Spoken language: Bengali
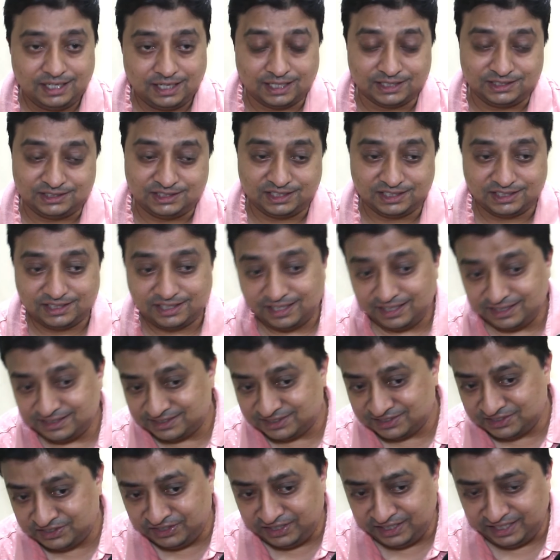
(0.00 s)
আচ্ছা তাহলে
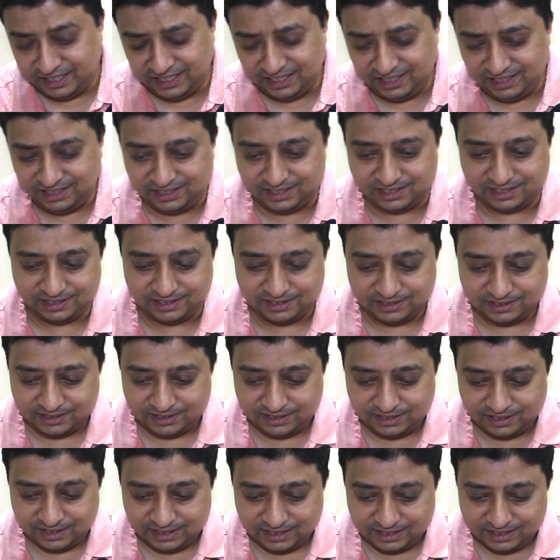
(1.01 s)
স্ক্রিনিং কি
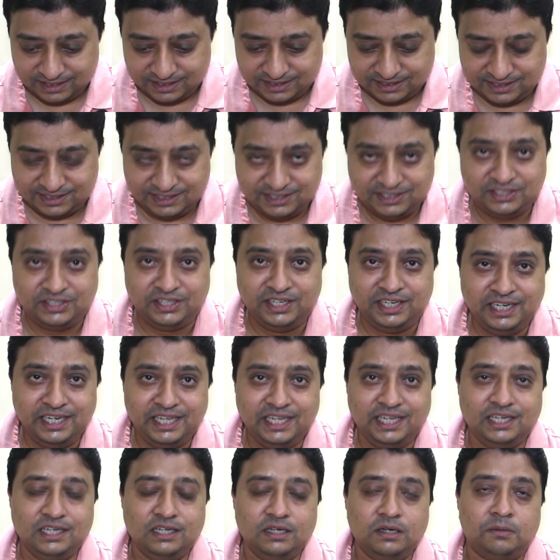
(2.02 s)

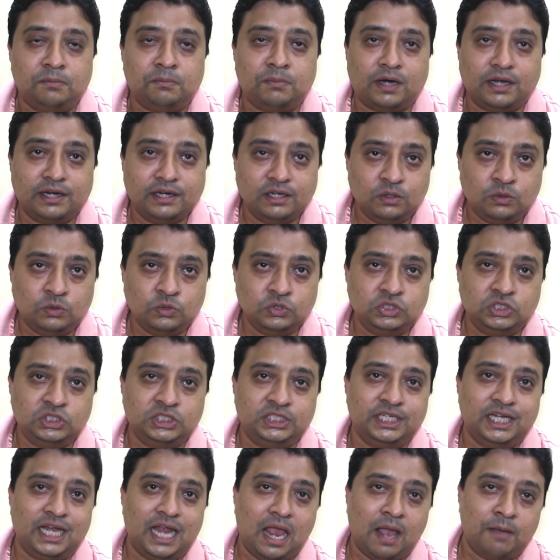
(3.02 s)
স্ক্রিনিং মানে
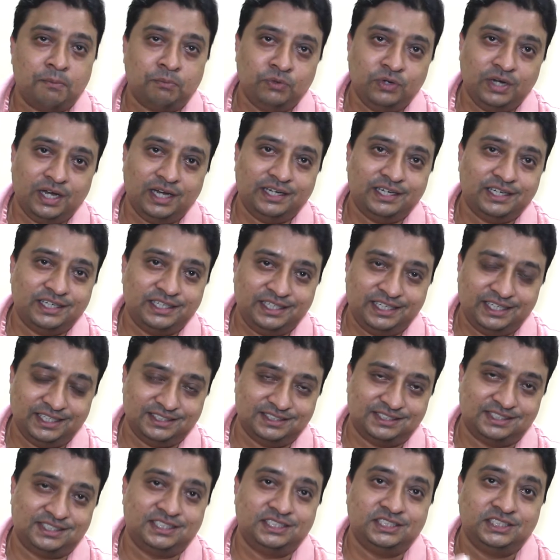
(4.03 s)
হচ্ছে এমন একটা
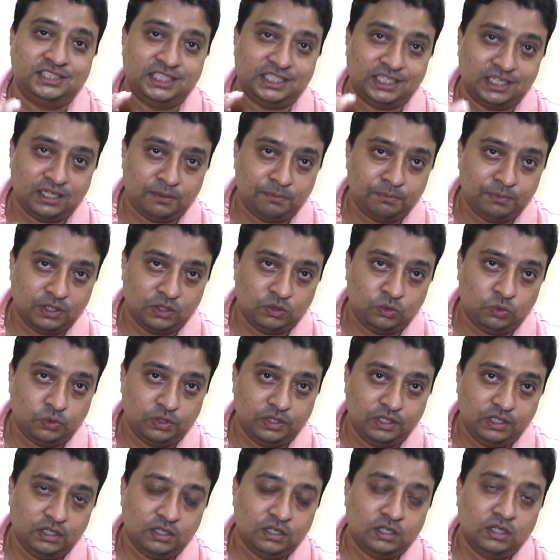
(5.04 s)
টেস্ট যেটা আমরা
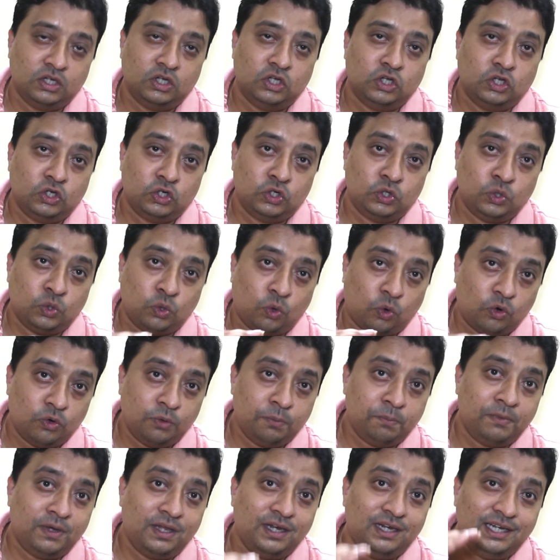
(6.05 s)
করি
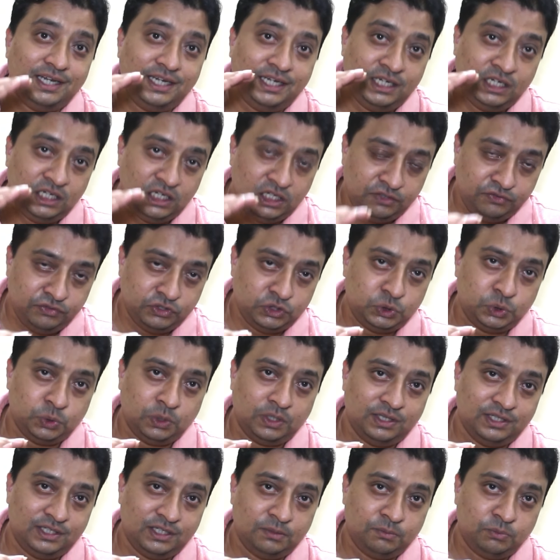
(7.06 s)
নর্মাল
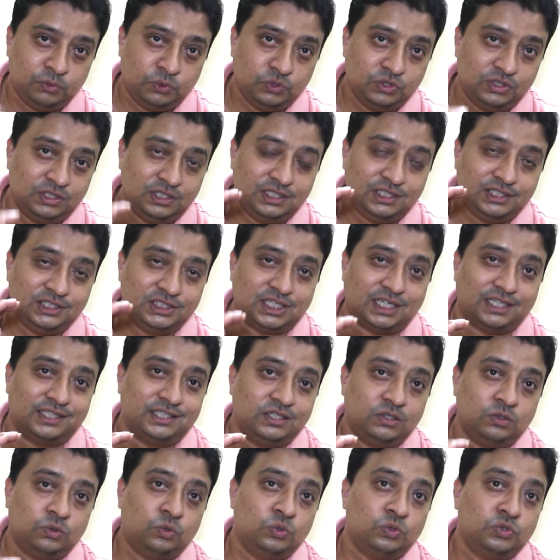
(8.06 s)
ইন্ডিভিজুয়ালদের মধ্যে
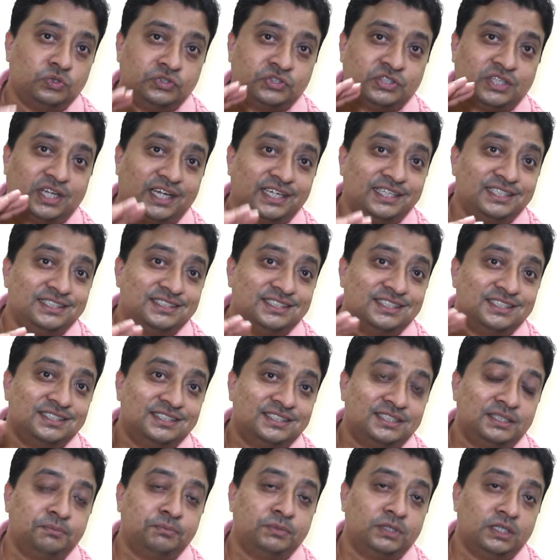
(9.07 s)
যাদের কোনো সাইন্স
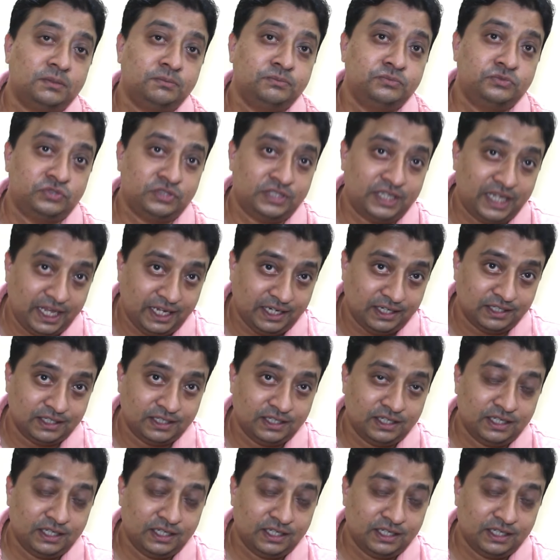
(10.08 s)
অ্যান্ড সিমটমস নেই